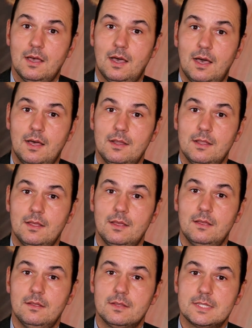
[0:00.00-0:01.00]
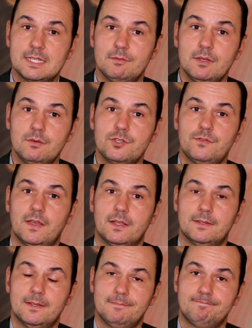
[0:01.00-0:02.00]
ale całego
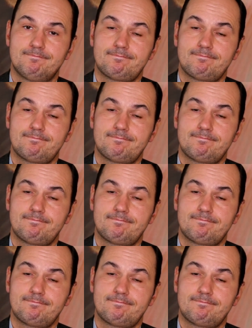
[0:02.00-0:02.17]
świata.